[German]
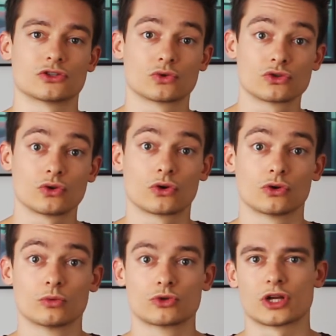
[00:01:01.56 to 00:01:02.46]

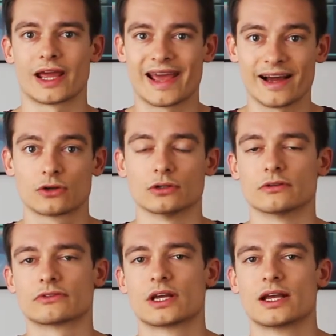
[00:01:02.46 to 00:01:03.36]
sozioökonomische
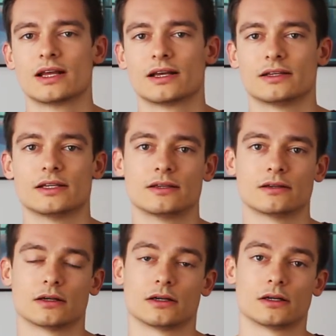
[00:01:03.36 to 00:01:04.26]
Herkunft in
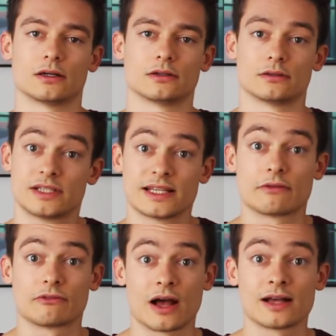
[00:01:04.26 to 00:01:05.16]
äh, dieser
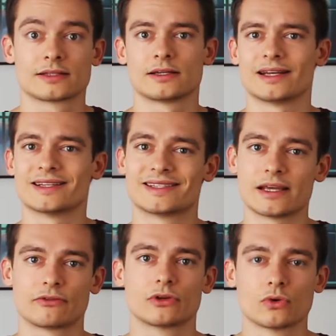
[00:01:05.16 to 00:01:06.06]
Phase eine
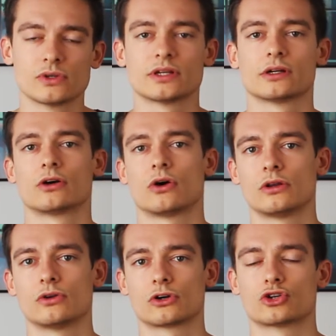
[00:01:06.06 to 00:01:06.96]
sehr viel größere Rolle
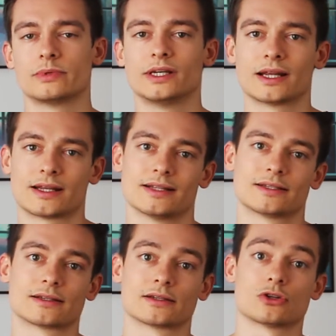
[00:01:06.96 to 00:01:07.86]
noch gespielt hat, als
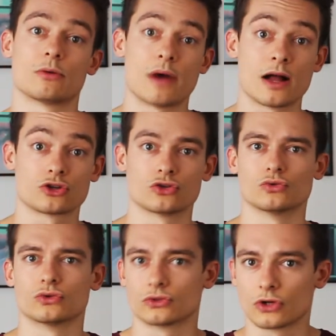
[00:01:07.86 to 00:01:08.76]
es das normal schon
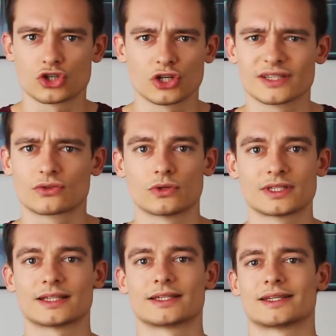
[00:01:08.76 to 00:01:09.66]
tut. Und Deutschland ist
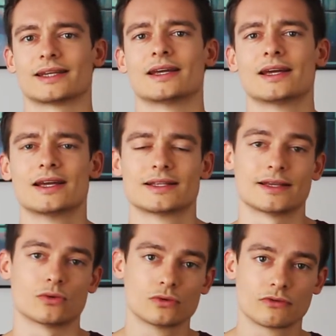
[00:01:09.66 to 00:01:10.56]
grundsätzlich ein
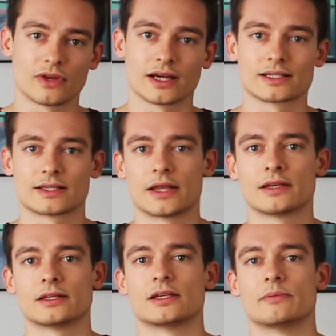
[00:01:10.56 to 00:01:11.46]
sehr unfaires
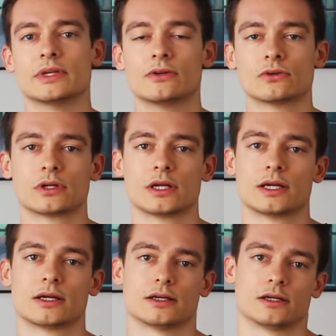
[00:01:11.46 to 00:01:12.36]
Land in der Bildung.
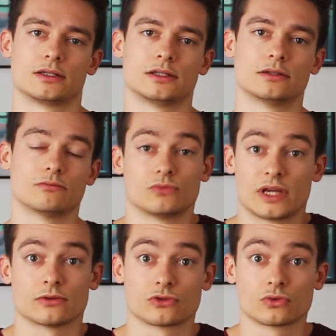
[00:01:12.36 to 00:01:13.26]
Äh, die
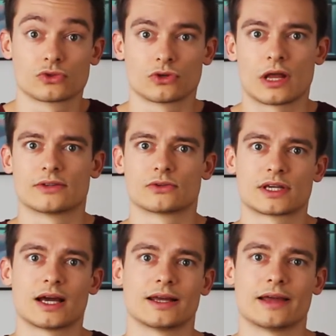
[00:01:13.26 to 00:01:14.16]
ja, sozio
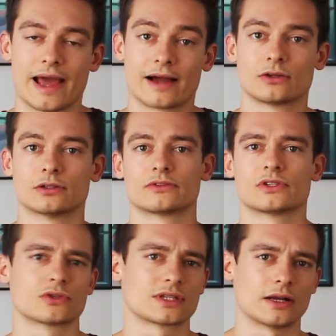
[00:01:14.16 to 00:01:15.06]
soziale Herkunft, die
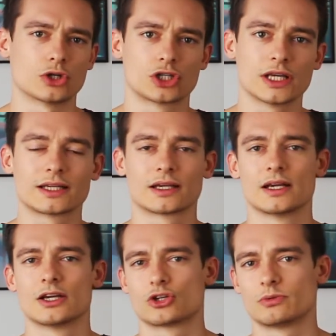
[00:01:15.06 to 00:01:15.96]
soziale Schicht
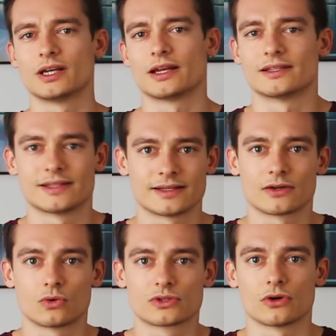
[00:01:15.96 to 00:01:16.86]
spielt eine sehr, sehr
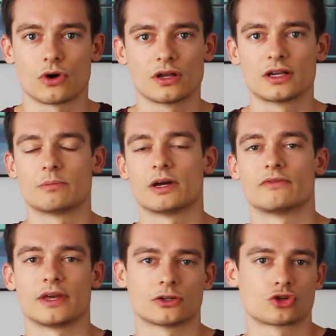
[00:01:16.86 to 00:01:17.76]
große Rolle dabei,
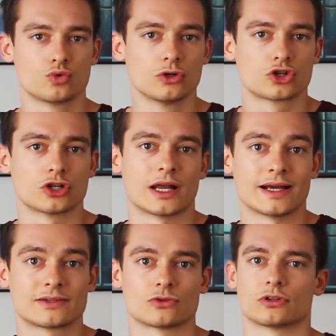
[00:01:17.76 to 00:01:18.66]
welche schulischen
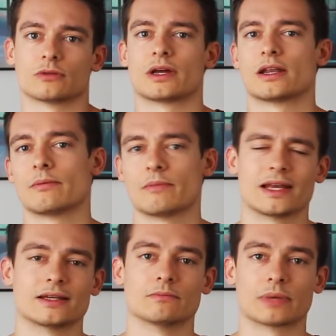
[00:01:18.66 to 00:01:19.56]
Leistungen man am
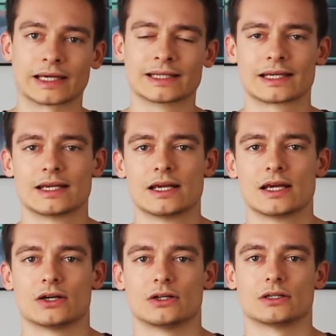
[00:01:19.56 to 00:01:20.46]
Ende bringt.
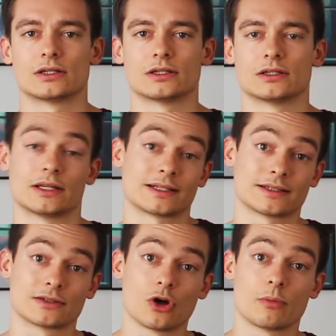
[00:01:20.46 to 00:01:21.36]
Und äh, das
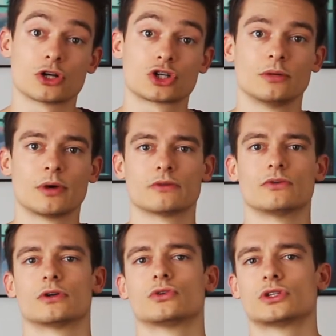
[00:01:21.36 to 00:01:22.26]
ist nochmal schlimmer
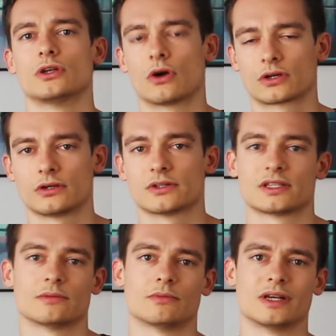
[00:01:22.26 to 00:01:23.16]
geworden durch die Lockdowns
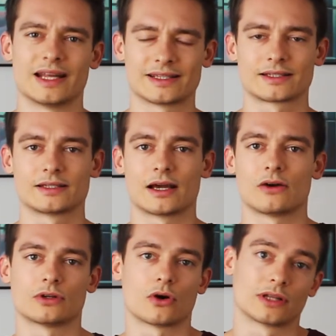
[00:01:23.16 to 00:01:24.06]
im letzten Jahr.
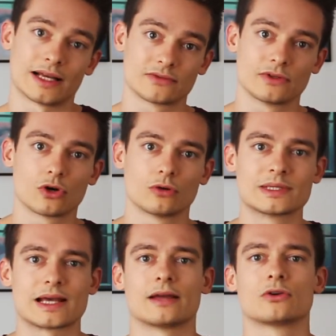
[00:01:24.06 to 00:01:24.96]
Und auch das wiederum
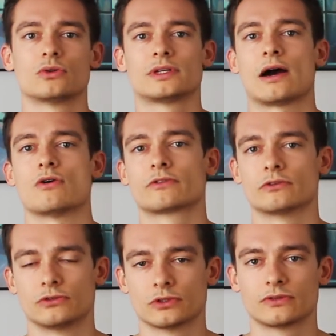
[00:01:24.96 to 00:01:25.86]
ist ein Grund, der
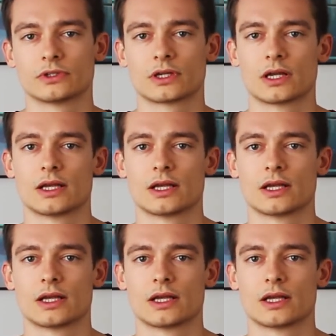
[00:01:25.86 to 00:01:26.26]
aufgeführt wird,